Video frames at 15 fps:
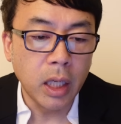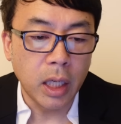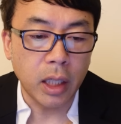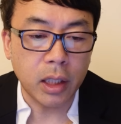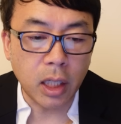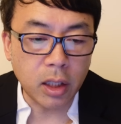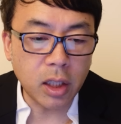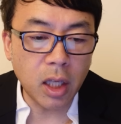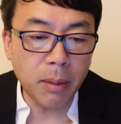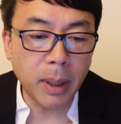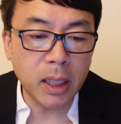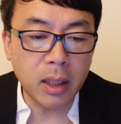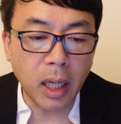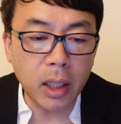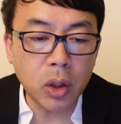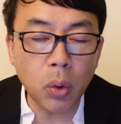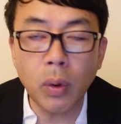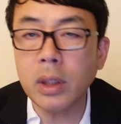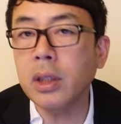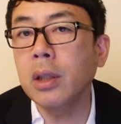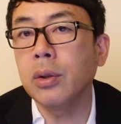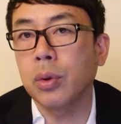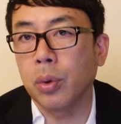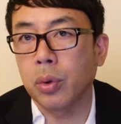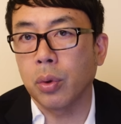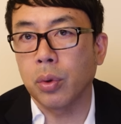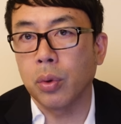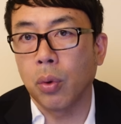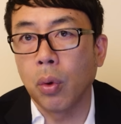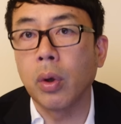え決定版大東亜戦争と
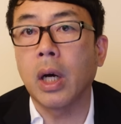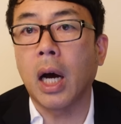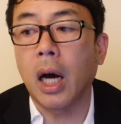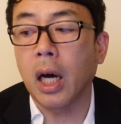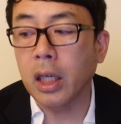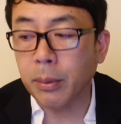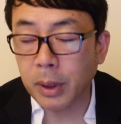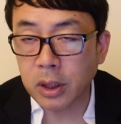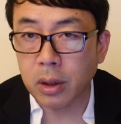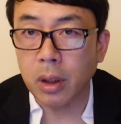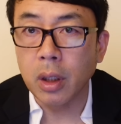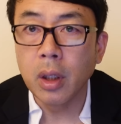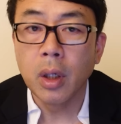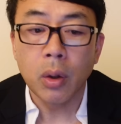いう本があります。